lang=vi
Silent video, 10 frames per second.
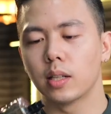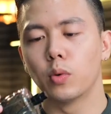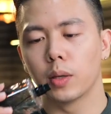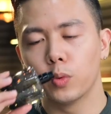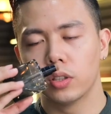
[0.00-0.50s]
ra
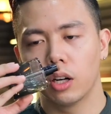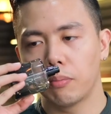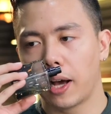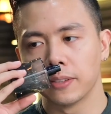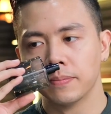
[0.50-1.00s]
một cái mùi hương
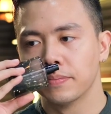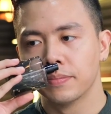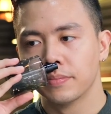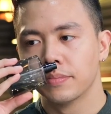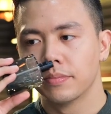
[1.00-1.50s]
mà
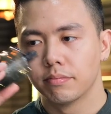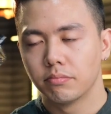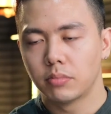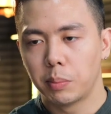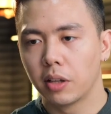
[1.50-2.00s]

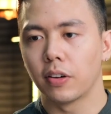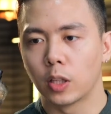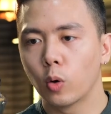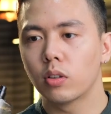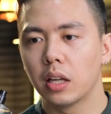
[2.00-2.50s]
mà mình phải
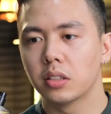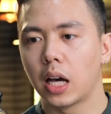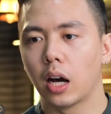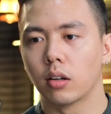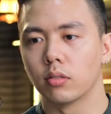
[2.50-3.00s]
thốt lên
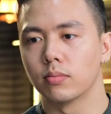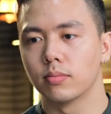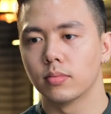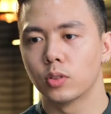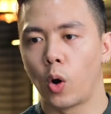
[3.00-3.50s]
rằng
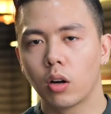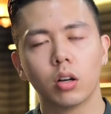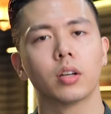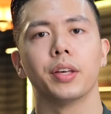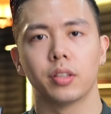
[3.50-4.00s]
nó cực
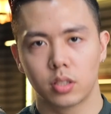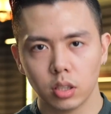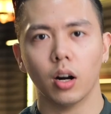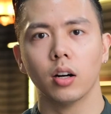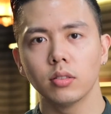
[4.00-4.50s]
kỳ
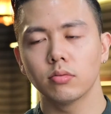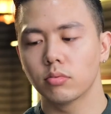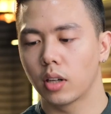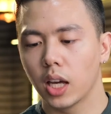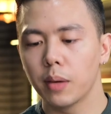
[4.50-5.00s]
sướng
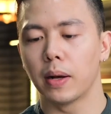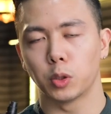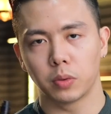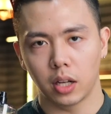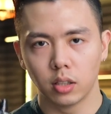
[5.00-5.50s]
khi mà
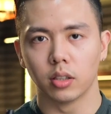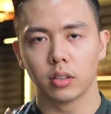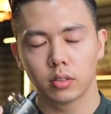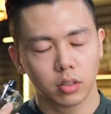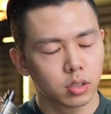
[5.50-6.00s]
chúng ta ngửi,
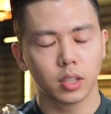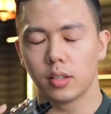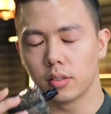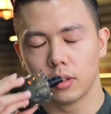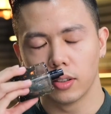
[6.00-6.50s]
cực kỳ
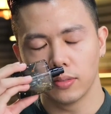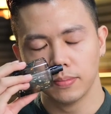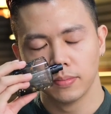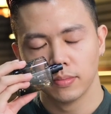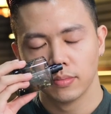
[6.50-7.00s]
sướng.
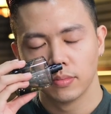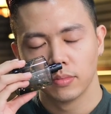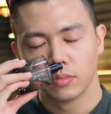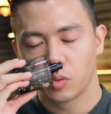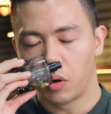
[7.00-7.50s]

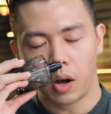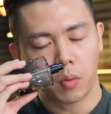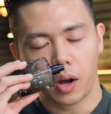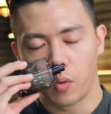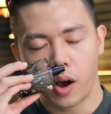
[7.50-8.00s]
Wow
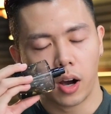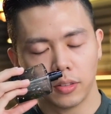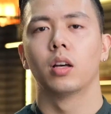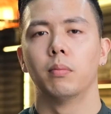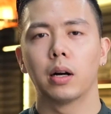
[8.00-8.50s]
wow wow.
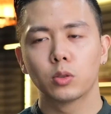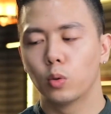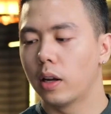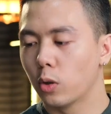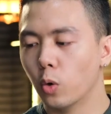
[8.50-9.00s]
Mặc
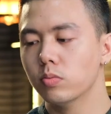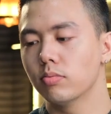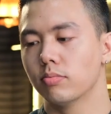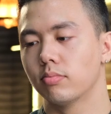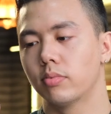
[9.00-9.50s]
dù là đúng
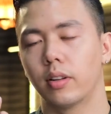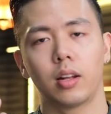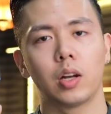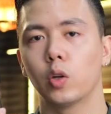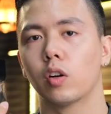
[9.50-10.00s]

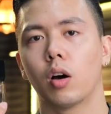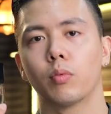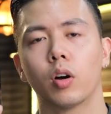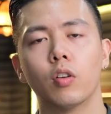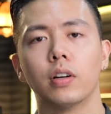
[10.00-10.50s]
La Nuit de l'Homme
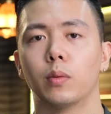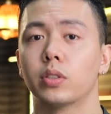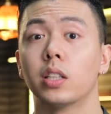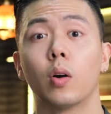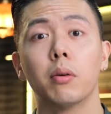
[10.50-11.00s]
nó không phải là một
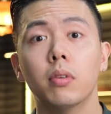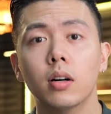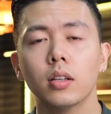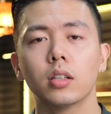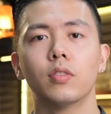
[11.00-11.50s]
chai nước hoa
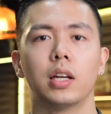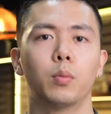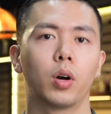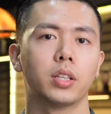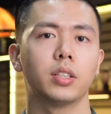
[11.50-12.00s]
mới, không phải là
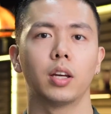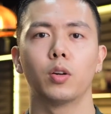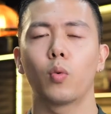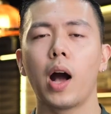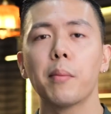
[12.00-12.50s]
một cái gì đấy
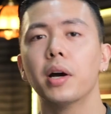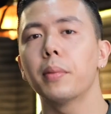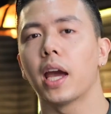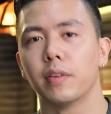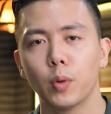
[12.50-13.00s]
nó quá mới
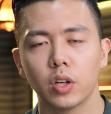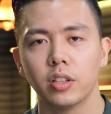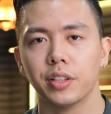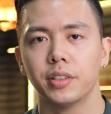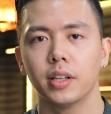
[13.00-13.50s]
mẻ với mọi
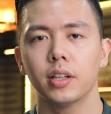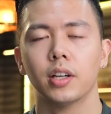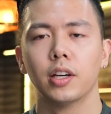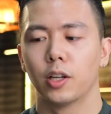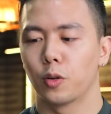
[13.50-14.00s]
người nữa,
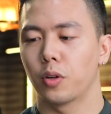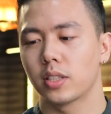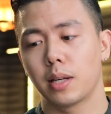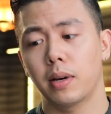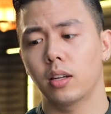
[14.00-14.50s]
nó đã
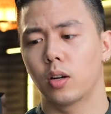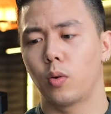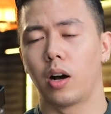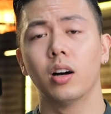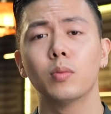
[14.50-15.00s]
ra mắt được
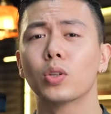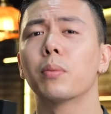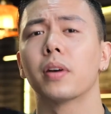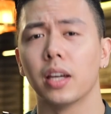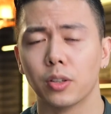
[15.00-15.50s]
khoảng hơn một
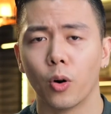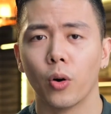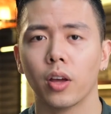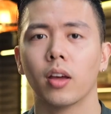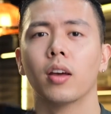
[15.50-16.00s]
thập kỷ
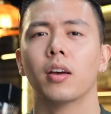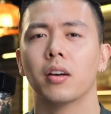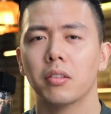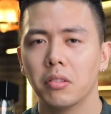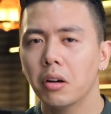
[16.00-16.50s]
rồi,
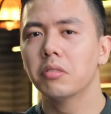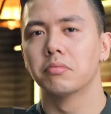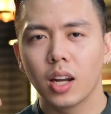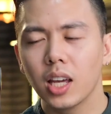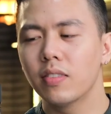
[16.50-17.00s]
nhưng
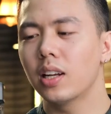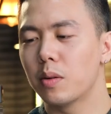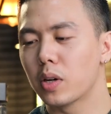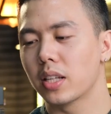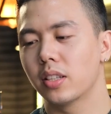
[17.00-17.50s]
đây vẫn là
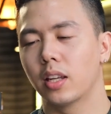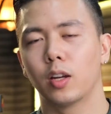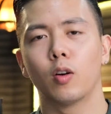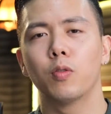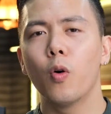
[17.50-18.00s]
một cái gì đấy
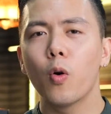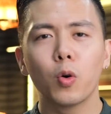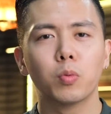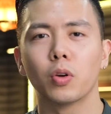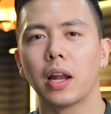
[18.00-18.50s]
nó vô
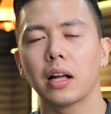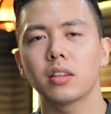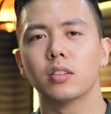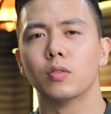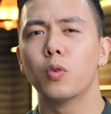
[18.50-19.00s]
cùng nó lãng
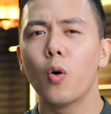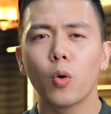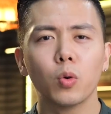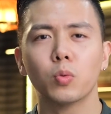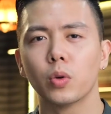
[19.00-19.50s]
tử, vô
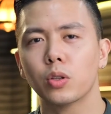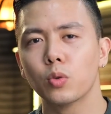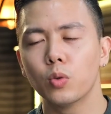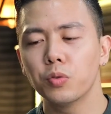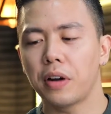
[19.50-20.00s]
cùng quyến
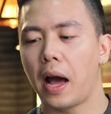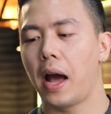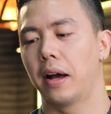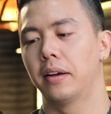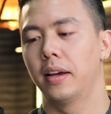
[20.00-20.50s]
rũ, và
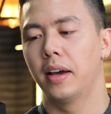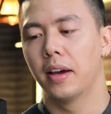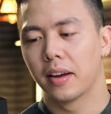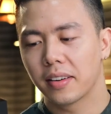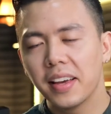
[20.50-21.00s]

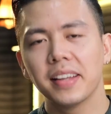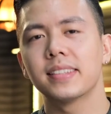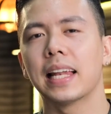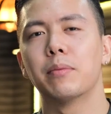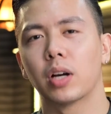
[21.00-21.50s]
đây
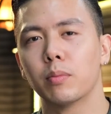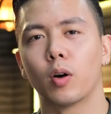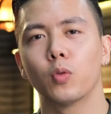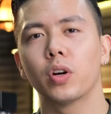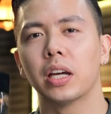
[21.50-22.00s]
sẽ là một cái
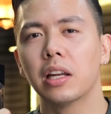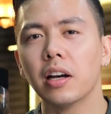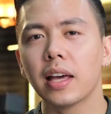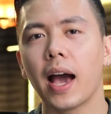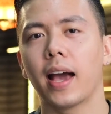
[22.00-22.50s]
món vũ khí
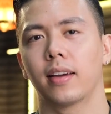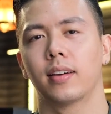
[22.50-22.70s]
lợi hại